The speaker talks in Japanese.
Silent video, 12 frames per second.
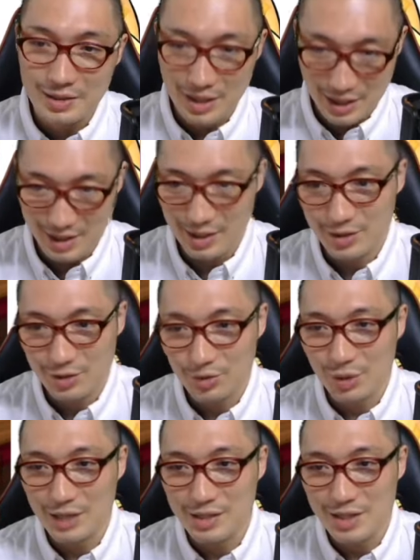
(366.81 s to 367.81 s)
はい。ちょっ
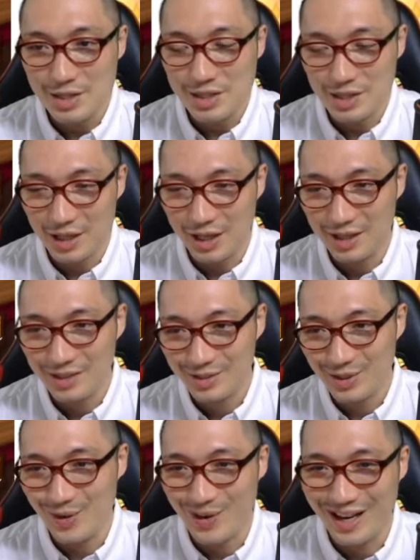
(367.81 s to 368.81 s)
と恥ずかしいな。
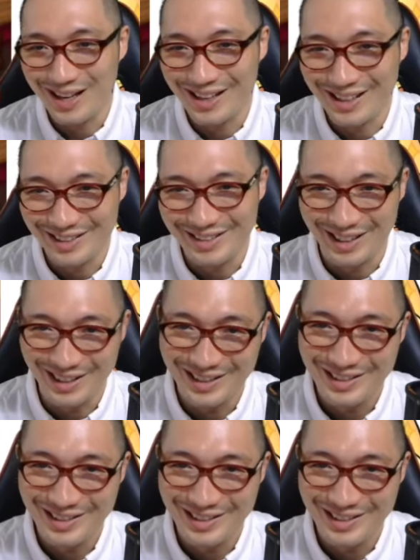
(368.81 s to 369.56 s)
そう考えたら。